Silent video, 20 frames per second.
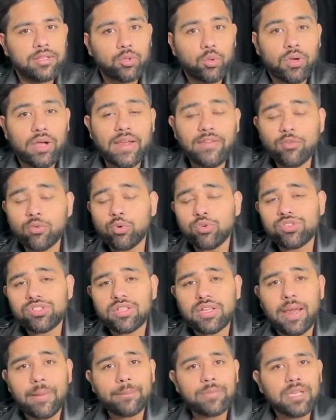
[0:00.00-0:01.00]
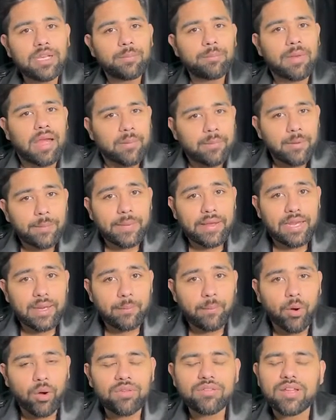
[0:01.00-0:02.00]
तो गाइस कुछ टाइम तक मैं भी पहले
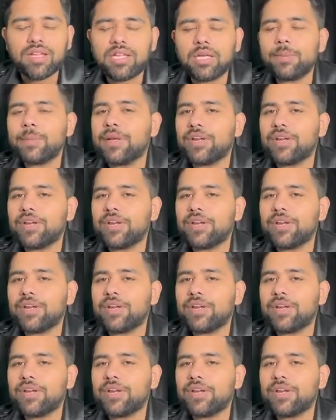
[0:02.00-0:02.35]
बहुत ज्यादा